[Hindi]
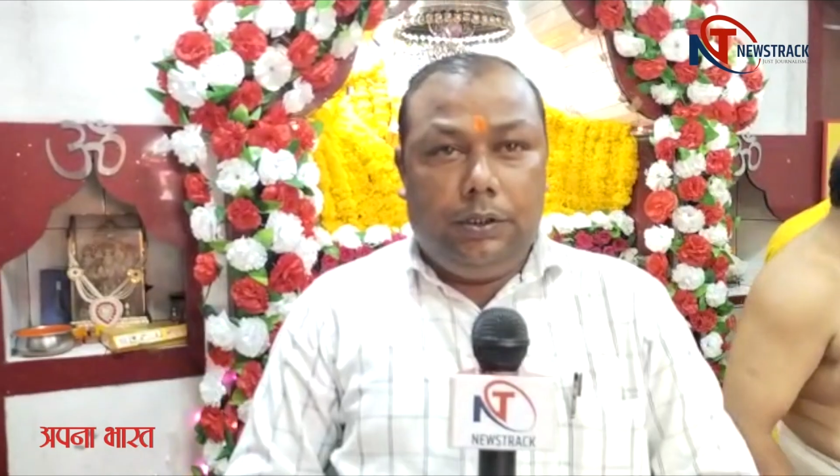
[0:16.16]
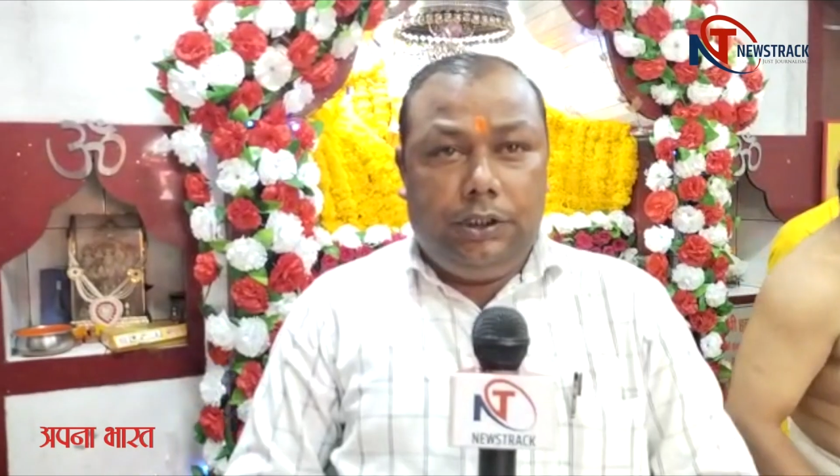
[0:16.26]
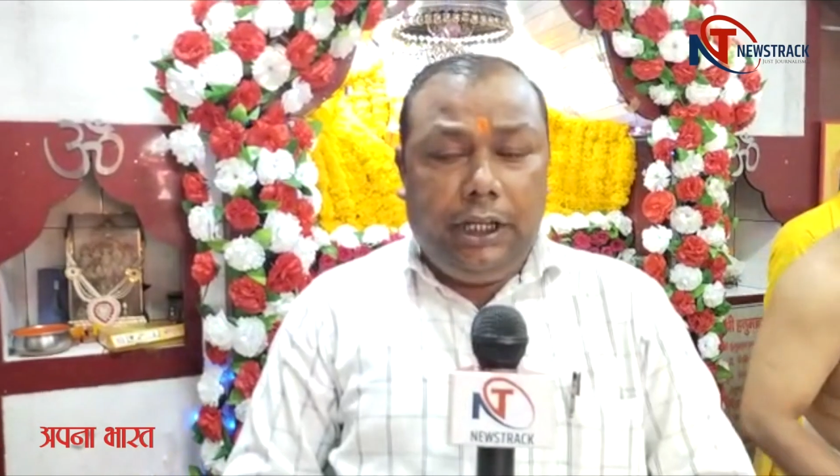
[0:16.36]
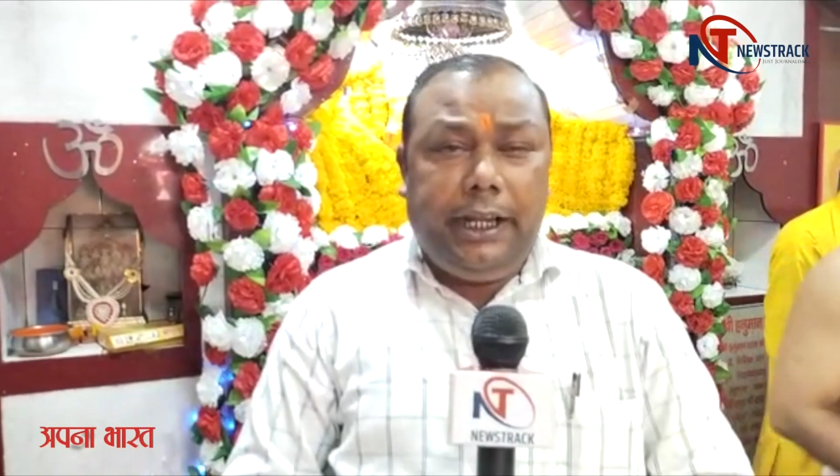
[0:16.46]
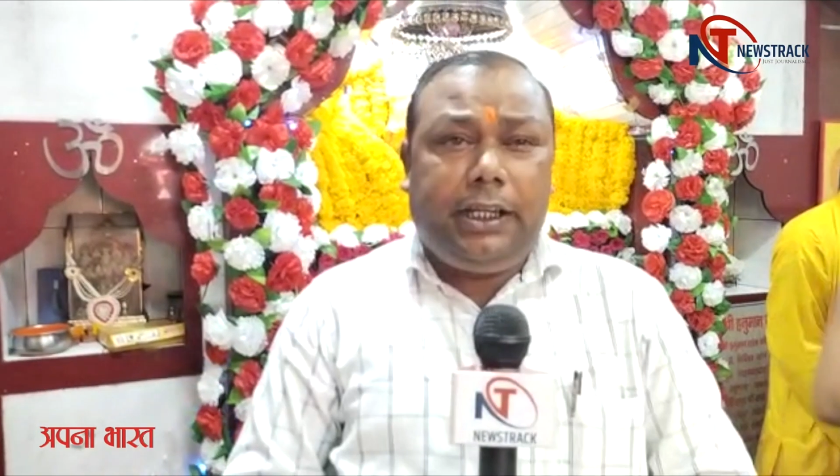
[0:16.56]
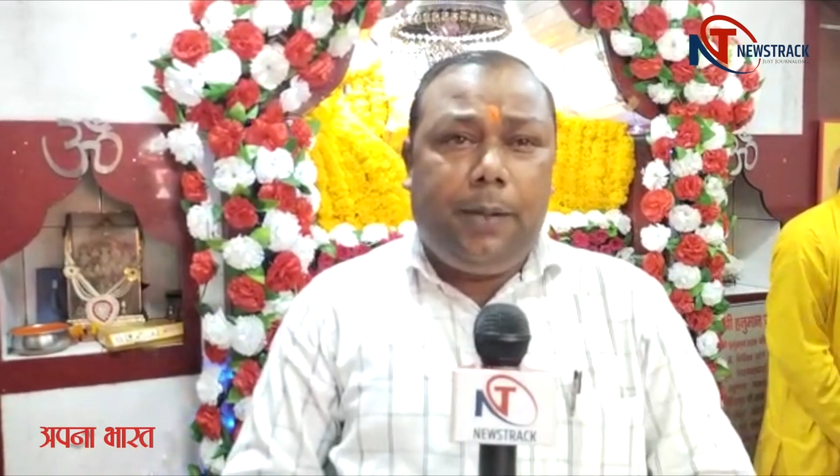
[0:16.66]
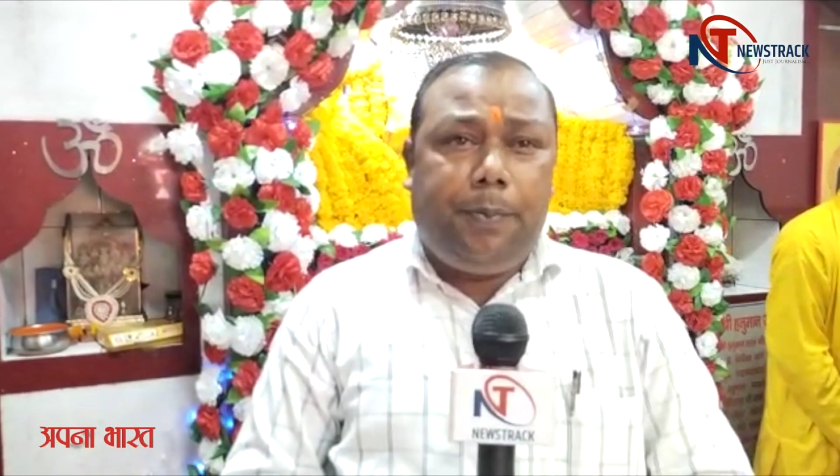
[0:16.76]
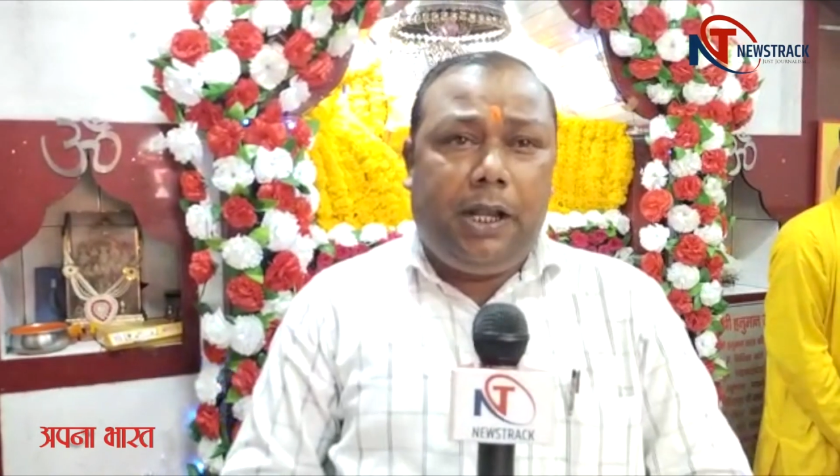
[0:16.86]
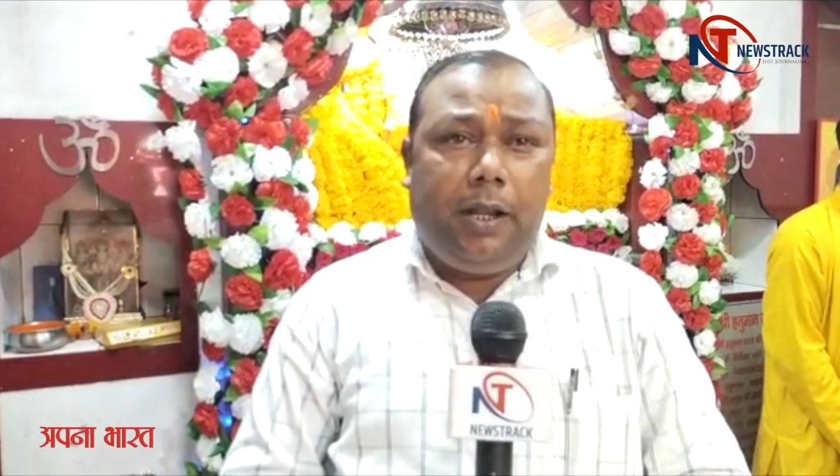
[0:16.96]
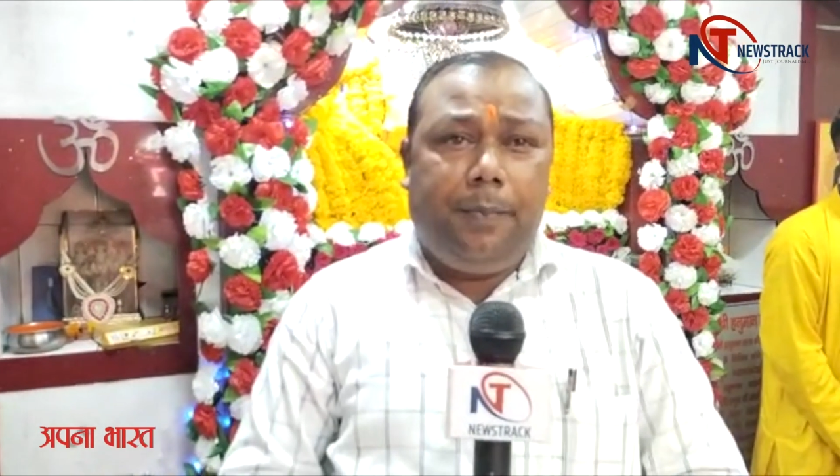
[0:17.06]
जेठ के
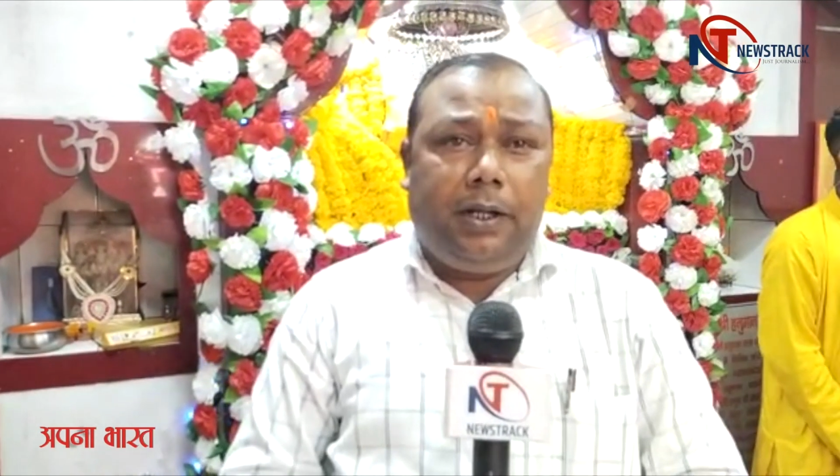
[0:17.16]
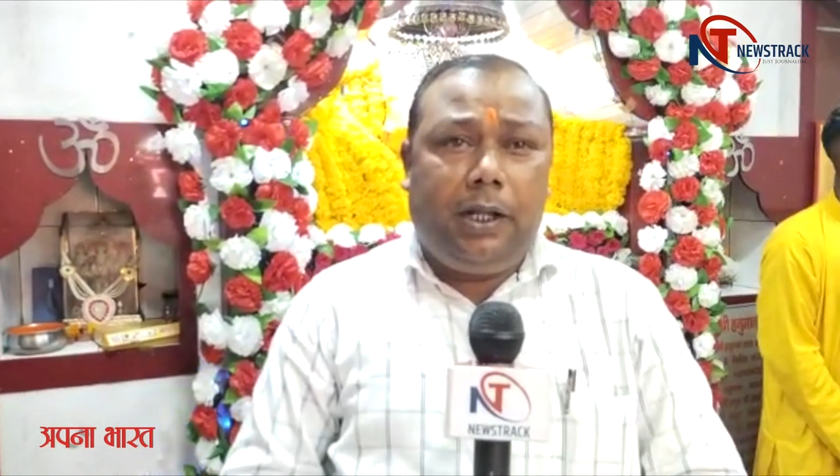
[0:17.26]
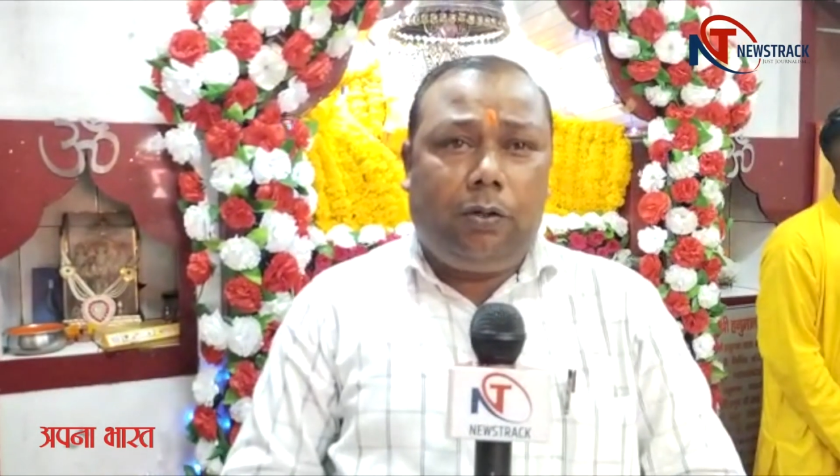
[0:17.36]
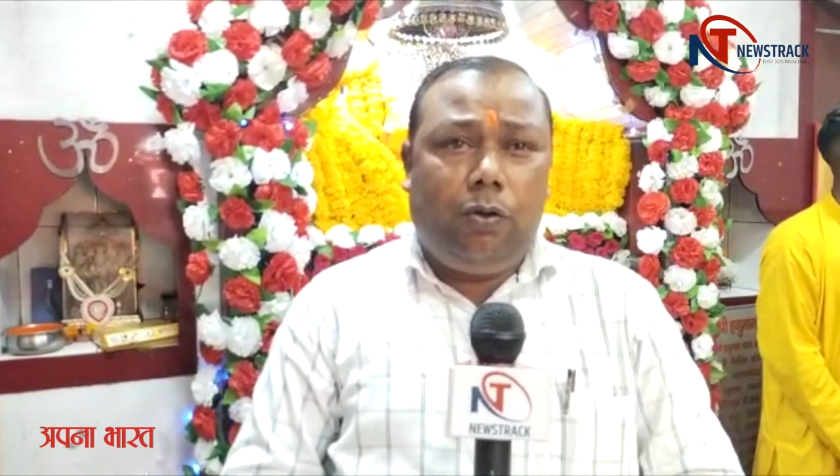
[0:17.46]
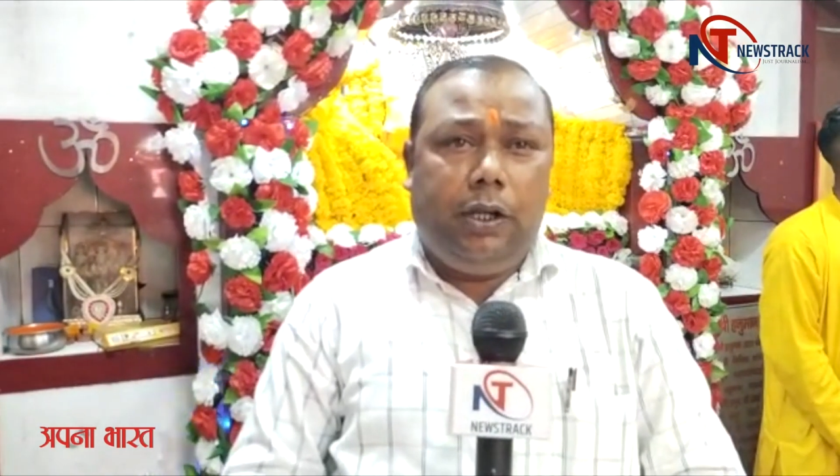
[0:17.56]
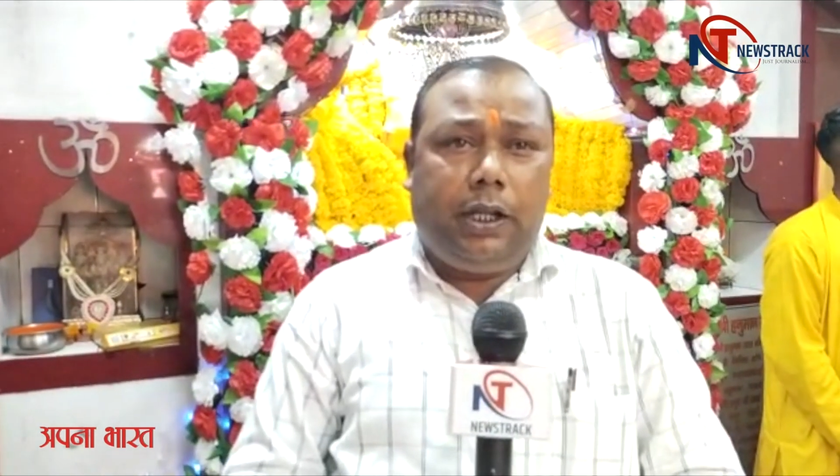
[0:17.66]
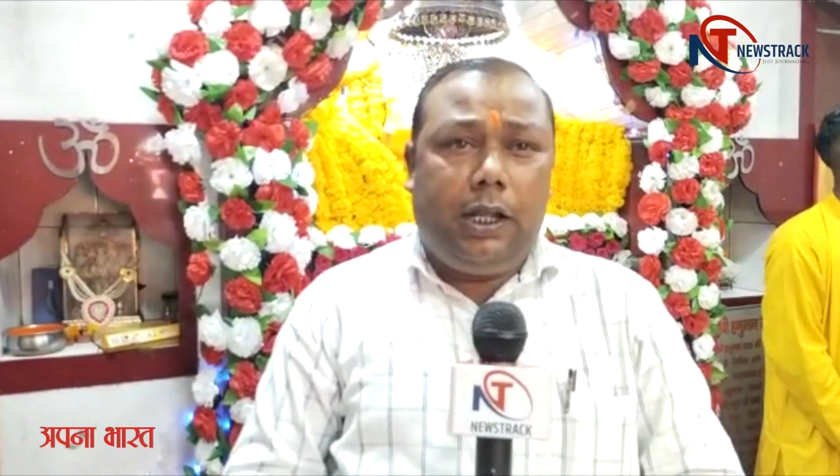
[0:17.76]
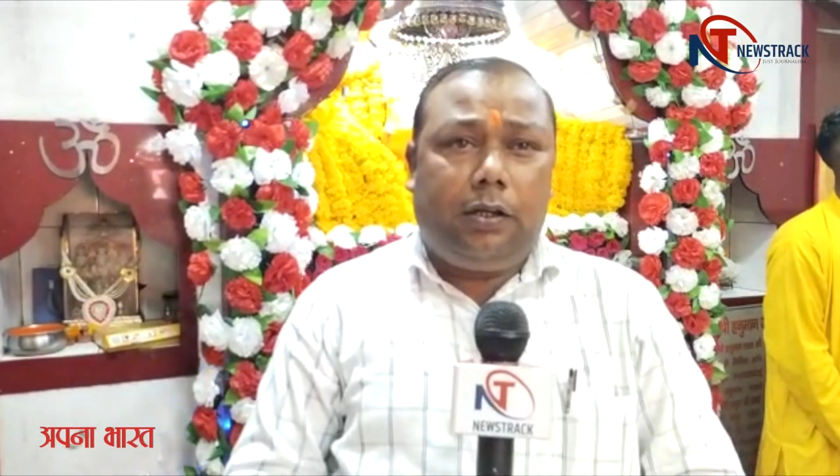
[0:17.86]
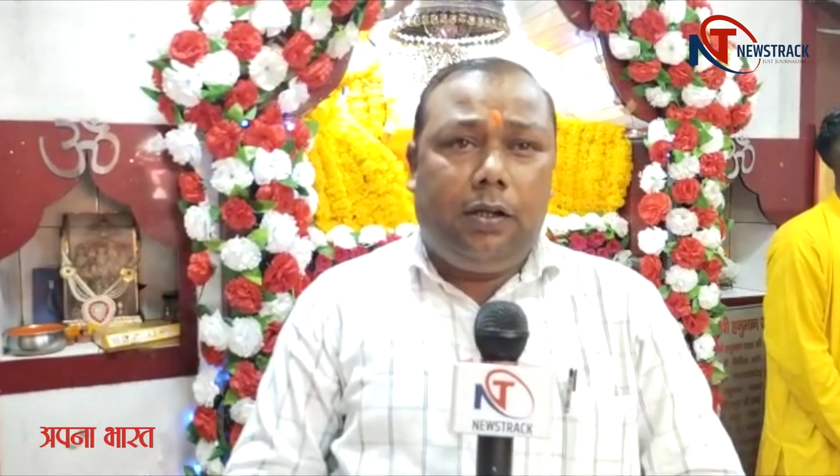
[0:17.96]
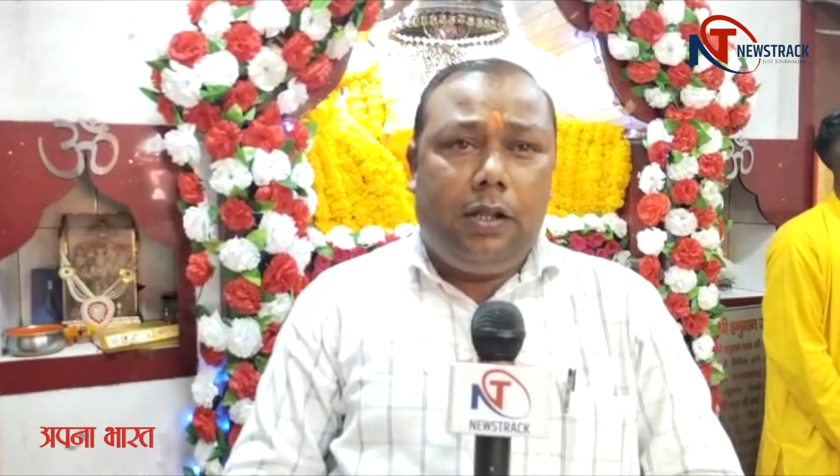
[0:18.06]
पहले मंगल को
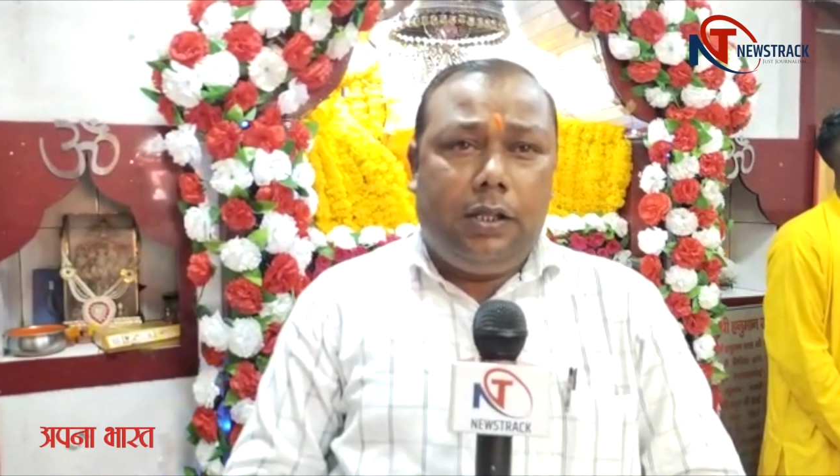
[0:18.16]
लेकर